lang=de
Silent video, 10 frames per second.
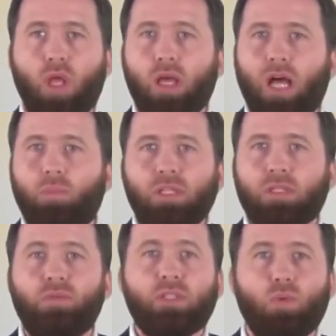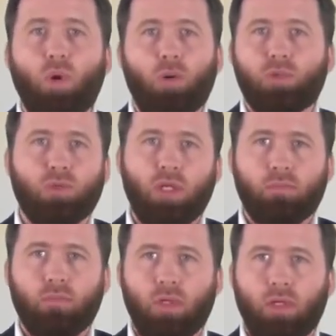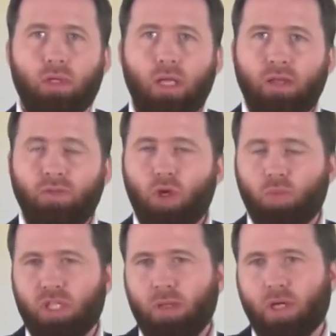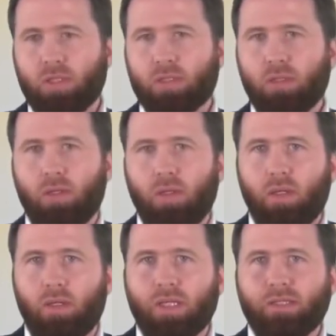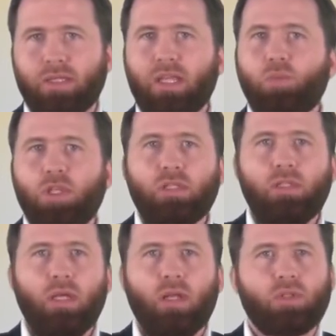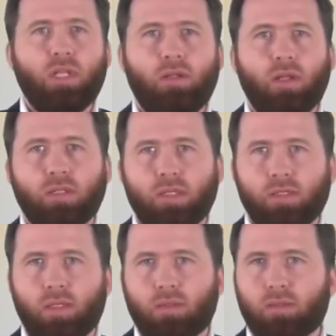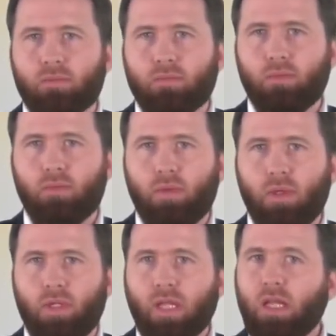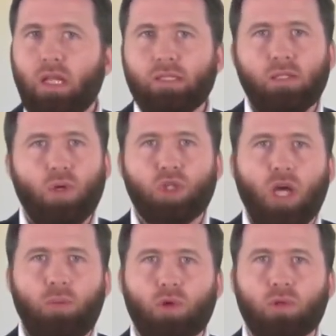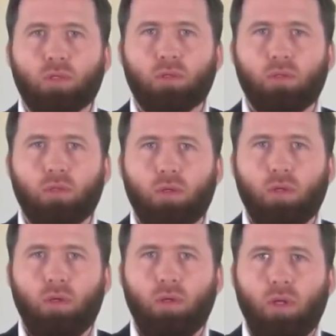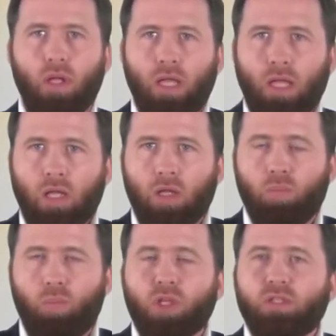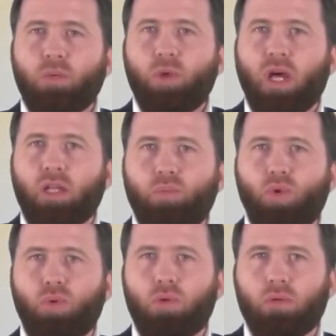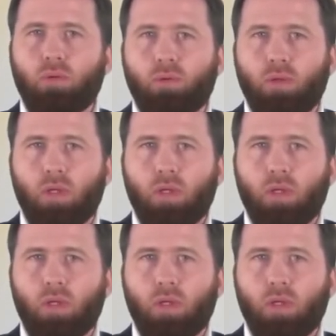Woher kam dieses Wissen überhaupt zu ihm? Wie kommt jemand, der sich nie mit diesen Dingen auseinandergesetzt hat, der nie lesen oder schreiben konnte, plötzlich mit einem Buch,